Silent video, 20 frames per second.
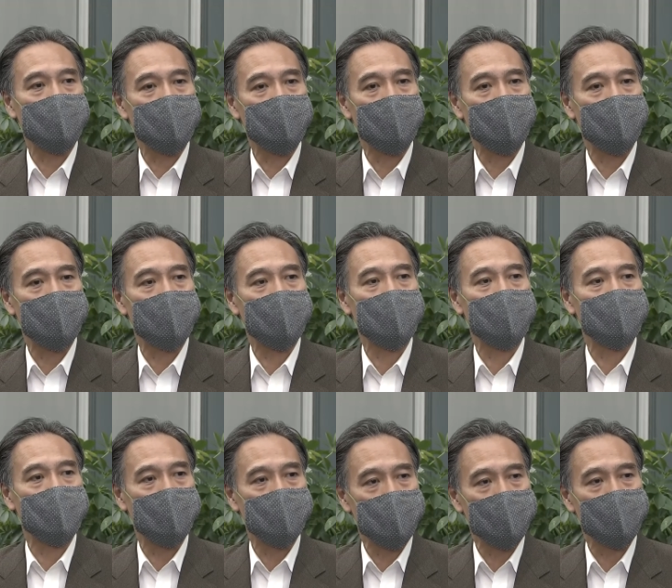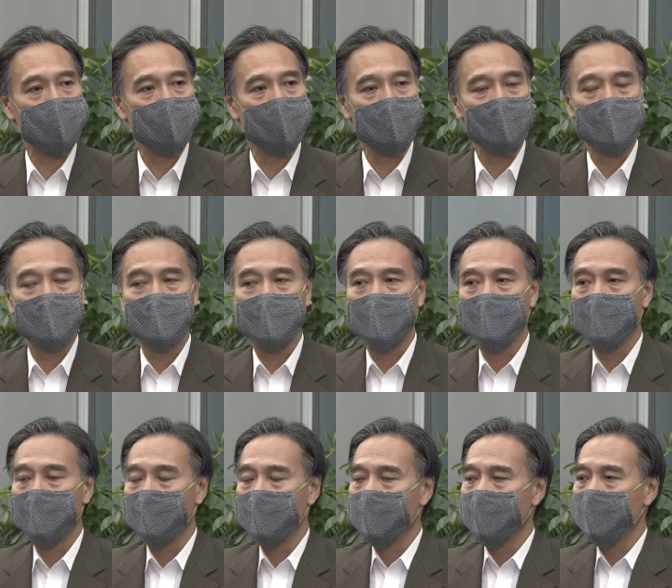てまいりました。
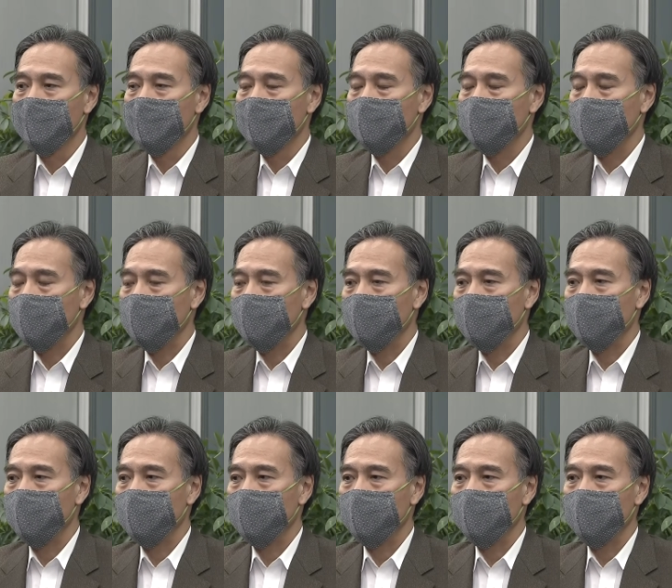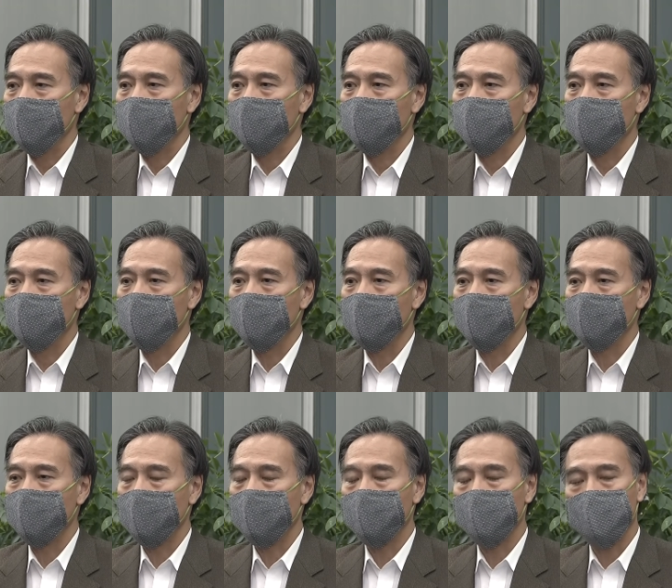まああの
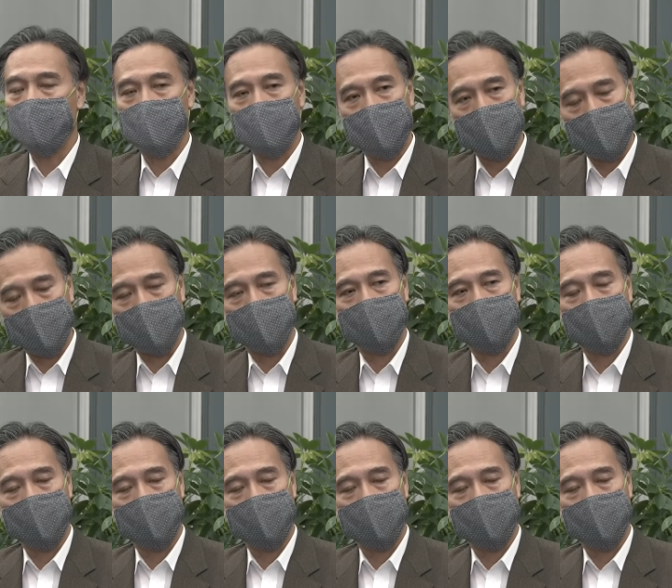まあ、ここ